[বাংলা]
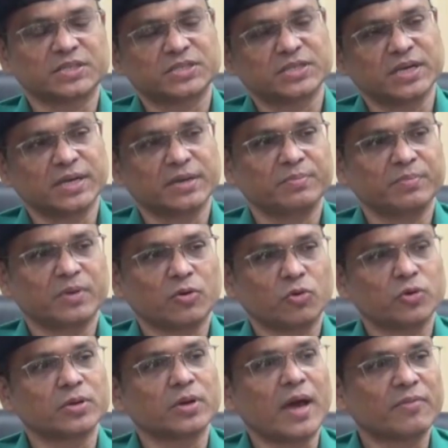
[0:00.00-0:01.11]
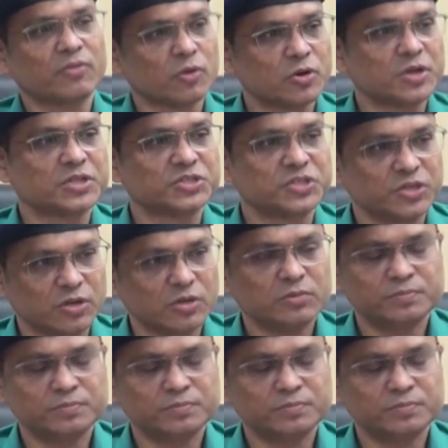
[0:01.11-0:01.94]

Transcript: সে ওই আন্দোলনে ছিল